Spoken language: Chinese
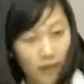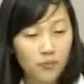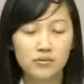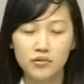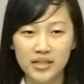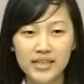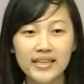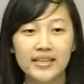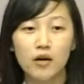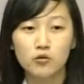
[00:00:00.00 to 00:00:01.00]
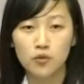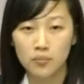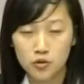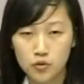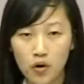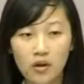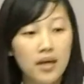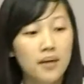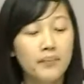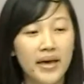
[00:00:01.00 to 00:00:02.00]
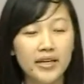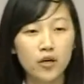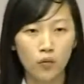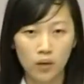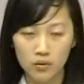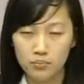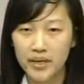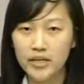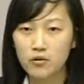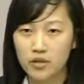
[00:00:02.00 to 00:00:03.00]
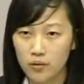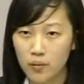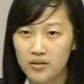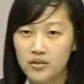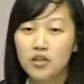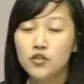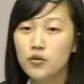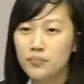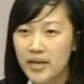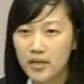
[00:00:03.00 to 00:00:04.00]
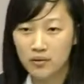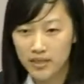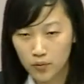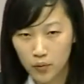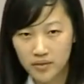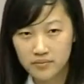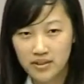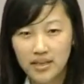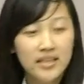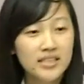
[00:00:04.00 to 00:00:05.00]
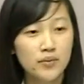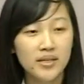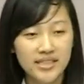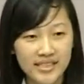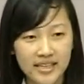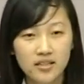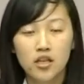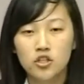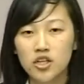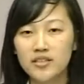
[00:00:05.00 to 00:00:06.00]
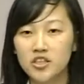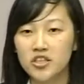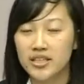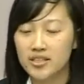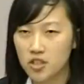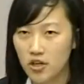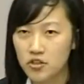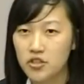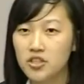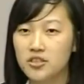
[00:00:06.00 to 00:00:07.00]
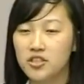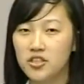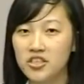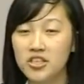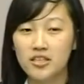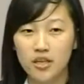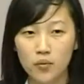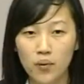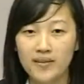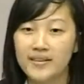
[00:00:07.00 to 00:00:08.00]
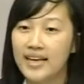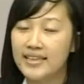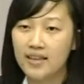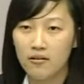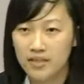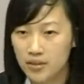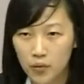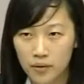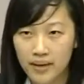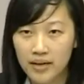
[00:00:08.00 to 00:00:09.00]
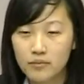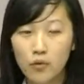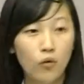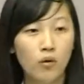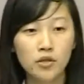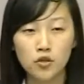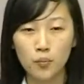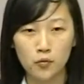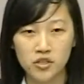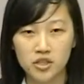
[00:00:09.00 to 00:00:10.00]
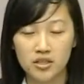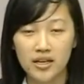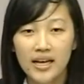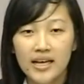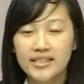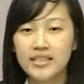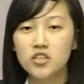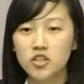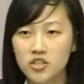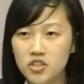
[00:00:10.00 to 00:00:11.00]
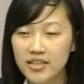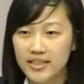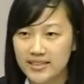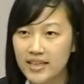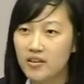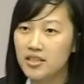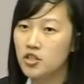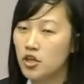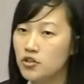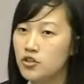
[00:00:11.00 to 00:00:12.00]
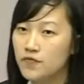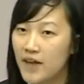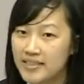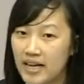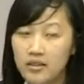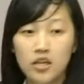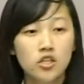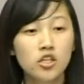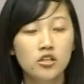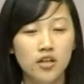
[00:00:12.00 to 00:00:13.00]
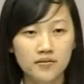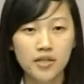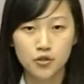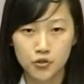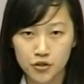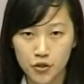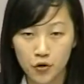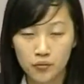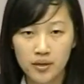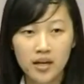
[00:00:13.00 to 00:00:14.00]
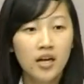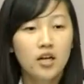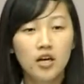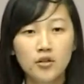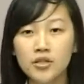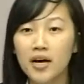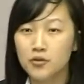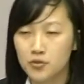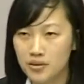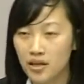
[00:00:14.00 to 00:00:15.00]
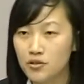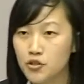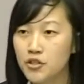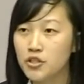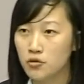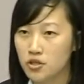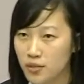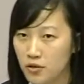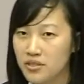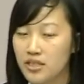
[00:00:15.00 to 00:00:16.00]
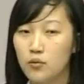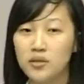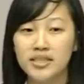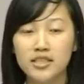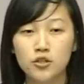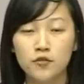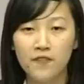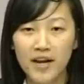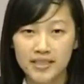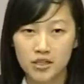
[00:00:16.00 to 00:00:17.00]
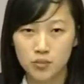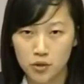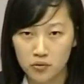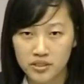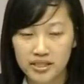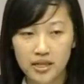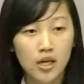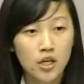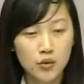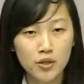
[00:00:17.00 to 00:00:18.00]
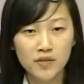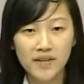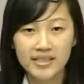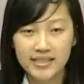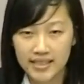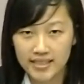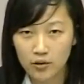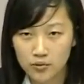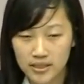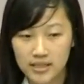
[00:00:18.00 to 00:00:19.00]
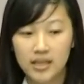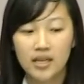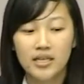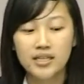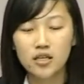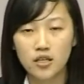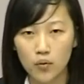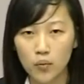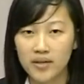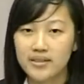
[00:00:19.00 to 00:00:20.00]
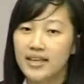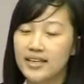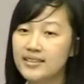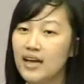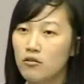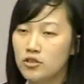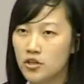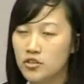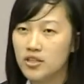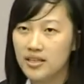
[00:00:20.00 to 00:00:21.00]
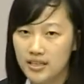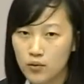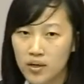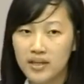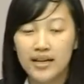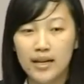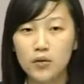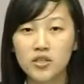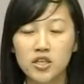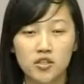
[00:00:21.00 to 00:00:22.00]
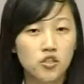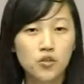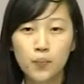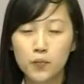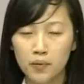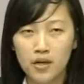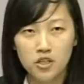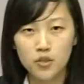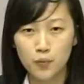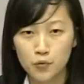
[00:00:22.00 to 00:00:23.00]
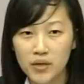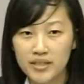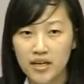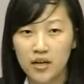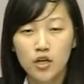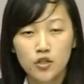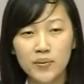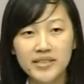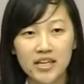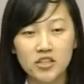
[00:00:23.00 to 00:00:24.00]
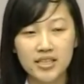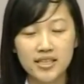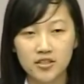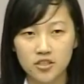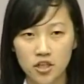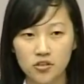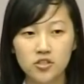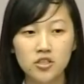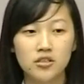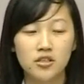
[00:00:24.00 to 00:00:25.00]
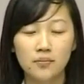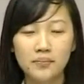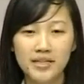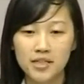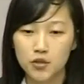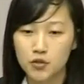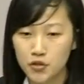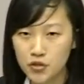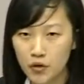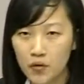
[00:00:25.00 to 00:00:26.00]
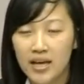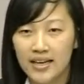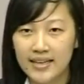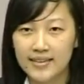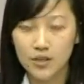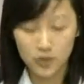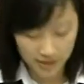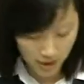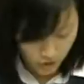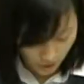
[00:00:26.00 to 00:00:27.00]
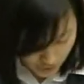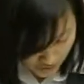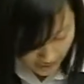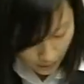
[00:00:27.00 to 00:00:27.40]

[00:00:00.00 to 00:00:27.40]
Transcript: 该第一点告诉我们说，没有文没有人文就没有灵魂。请问今天真的是一城市真的是人文来引导灵魂吗？我们说不是，今天真正引导一个城市发展是人的需求，人要人需求什么东西，我经济就发展什么东西。所以对方今天要以一个人文引导城市的灵魂来论证是不，是不对的。所以我们讲是一个城市人民的需求来带动一个城市的